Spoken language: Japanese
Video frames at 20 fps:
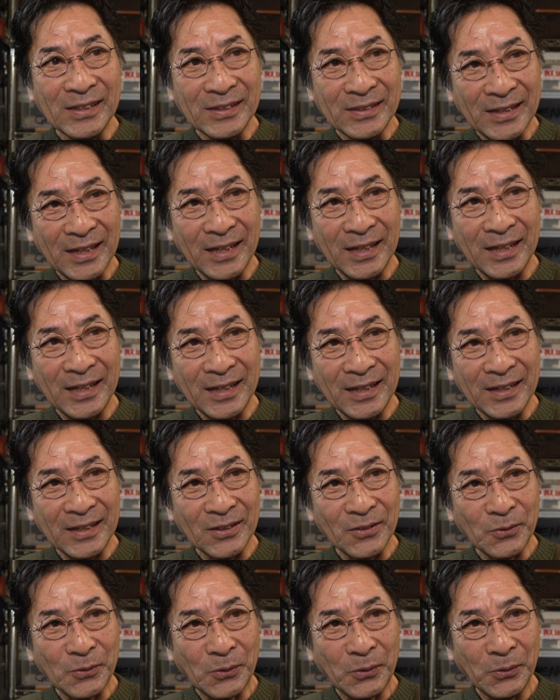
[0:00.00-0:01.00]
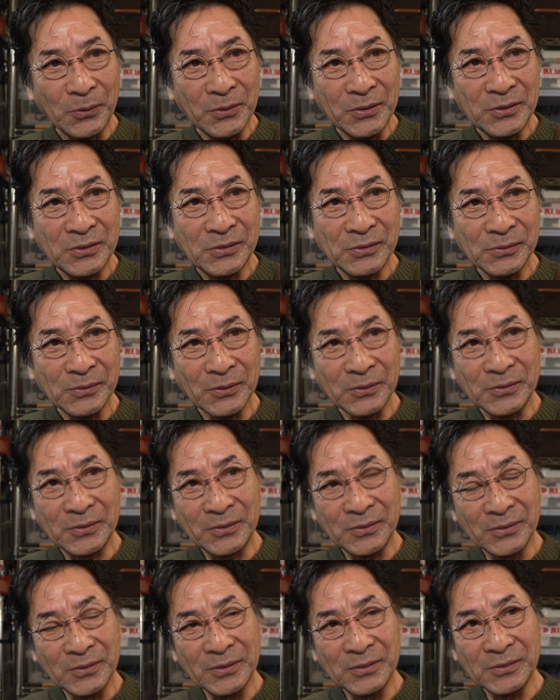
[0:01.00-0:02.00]
でこいつを
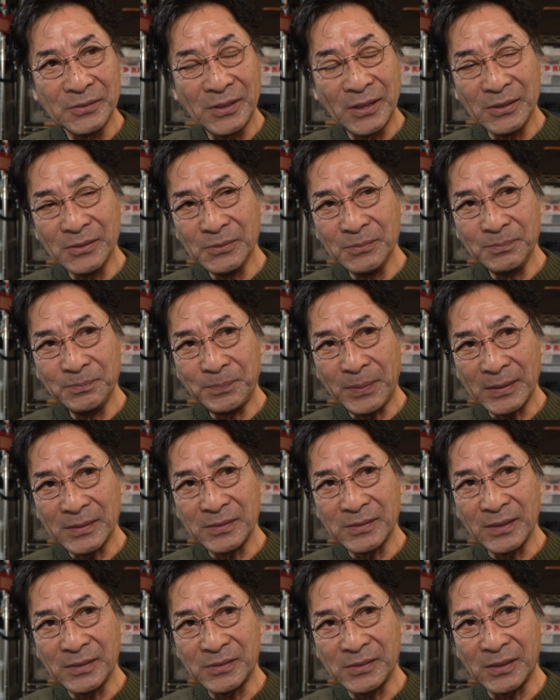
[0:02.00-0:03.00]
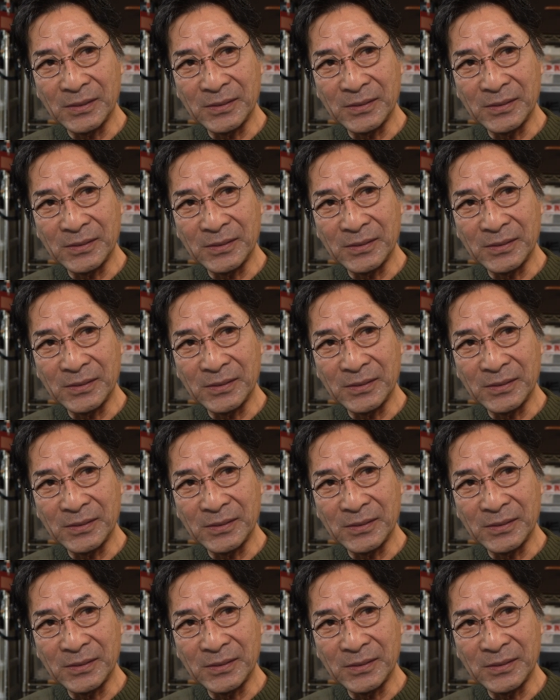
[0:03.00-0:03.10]
連発で釣